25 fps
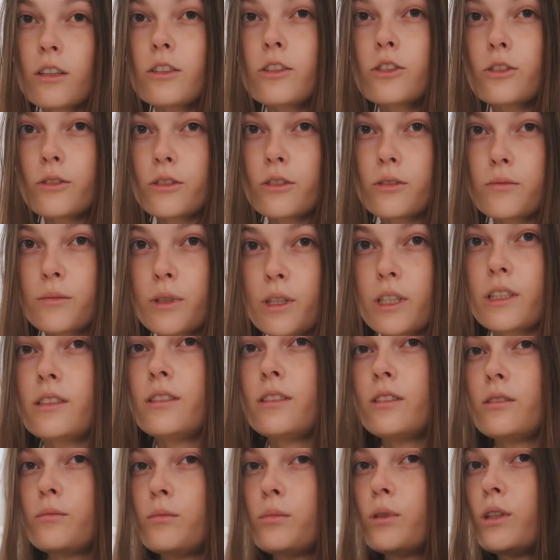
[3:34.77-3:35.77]
Раньше в этом
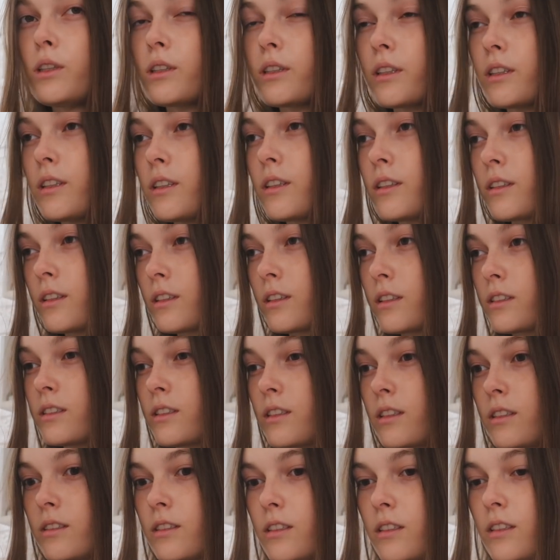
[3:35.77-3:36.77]
магазине были книги на
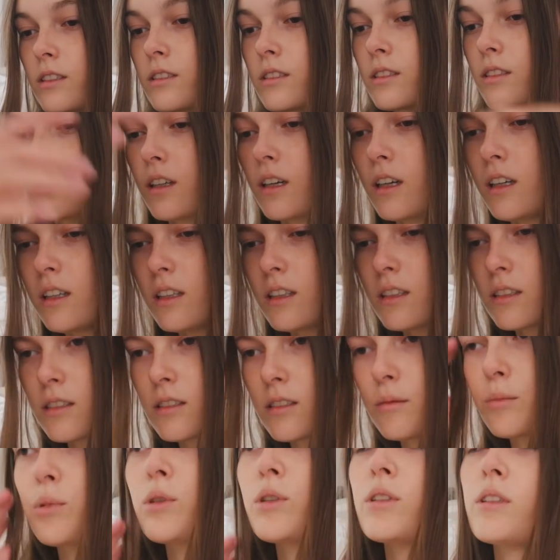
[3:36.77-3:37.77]
иностранных языках,
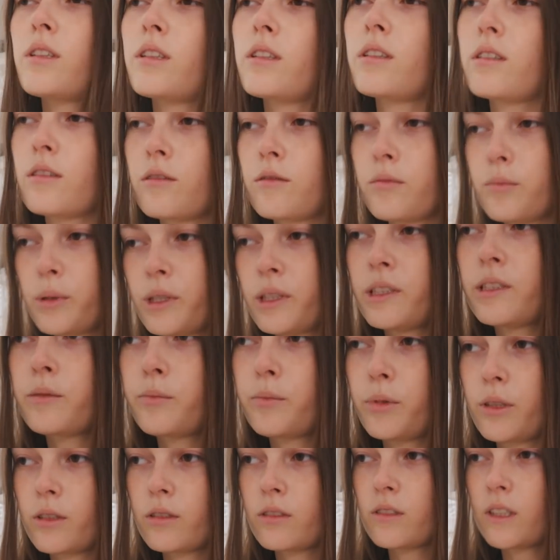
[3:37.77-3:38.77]
их было, в
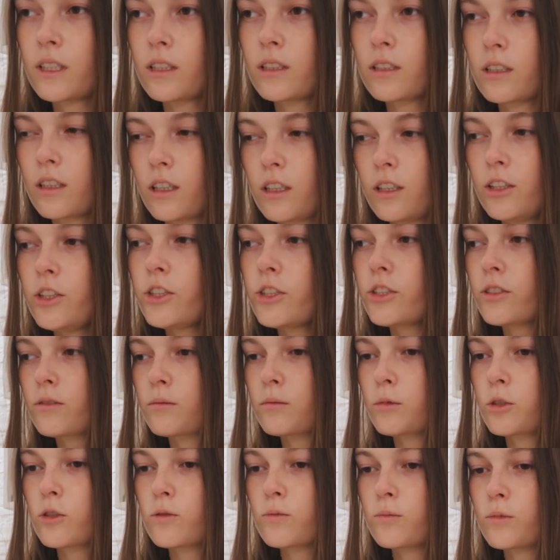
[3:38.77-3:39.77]
принципе, адекватное
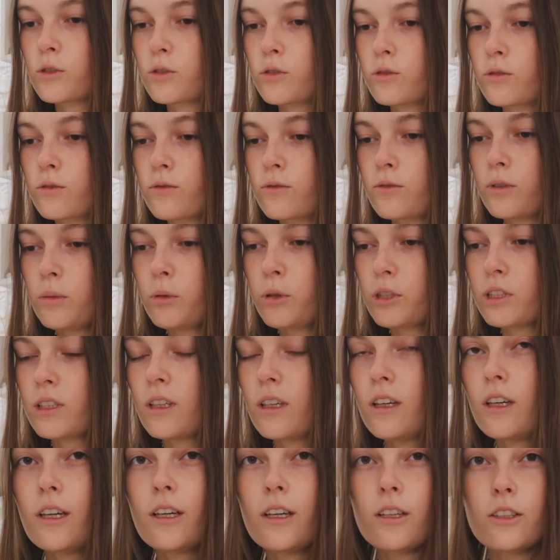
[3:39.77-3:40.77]
количество, можно было что-то выбрать.
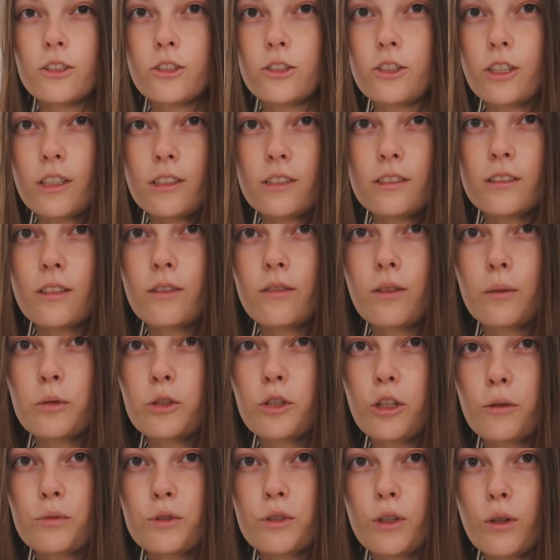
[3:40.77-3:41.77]
Сейчас нет
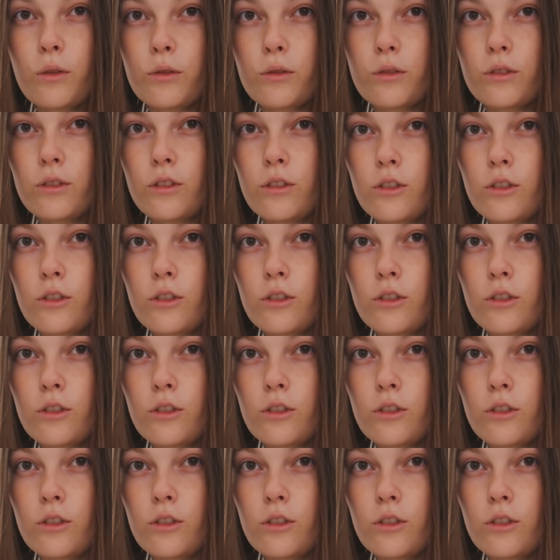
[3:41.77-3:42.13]
вообще абсолютно